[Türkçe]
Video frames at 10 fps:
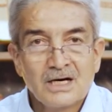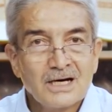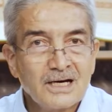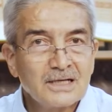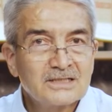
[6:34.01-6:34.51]

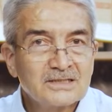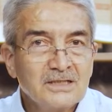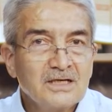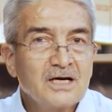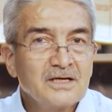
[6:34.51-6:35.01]
Hak
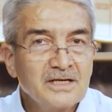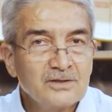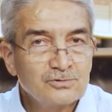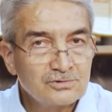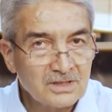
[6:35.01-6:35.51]

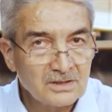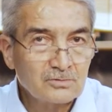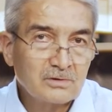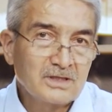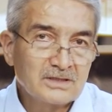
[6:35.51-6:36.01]
aynen Türkçe'de
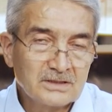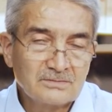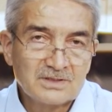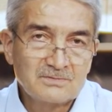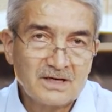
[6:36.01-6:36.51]

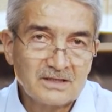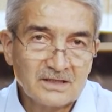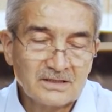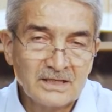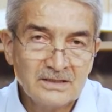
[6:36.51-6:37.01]
kullandığımız
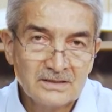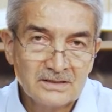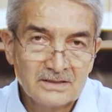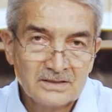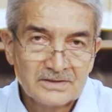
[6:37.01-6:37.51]
manada
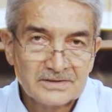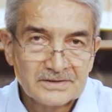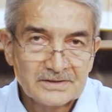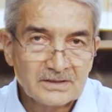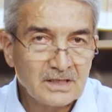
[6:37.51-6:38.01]

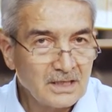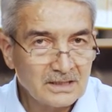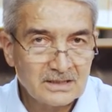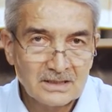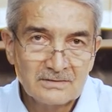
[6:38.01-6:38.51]
e,
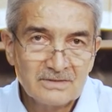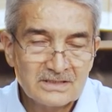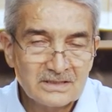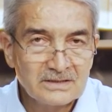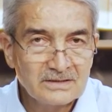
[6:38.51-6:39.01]
hak
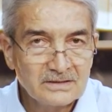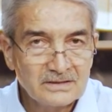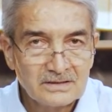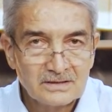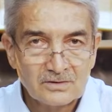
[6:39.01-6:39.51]
kelimesi
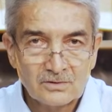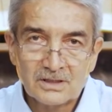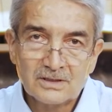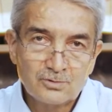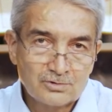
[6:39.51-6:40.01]
o
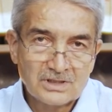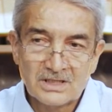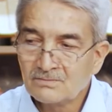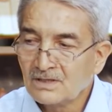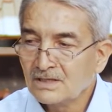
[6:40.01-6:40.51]
da
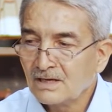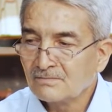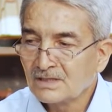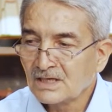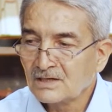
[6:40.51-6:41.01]
Türkçe'de
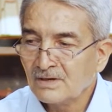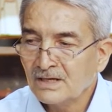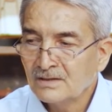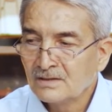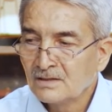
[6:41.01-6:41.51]
bilinen bir kelime.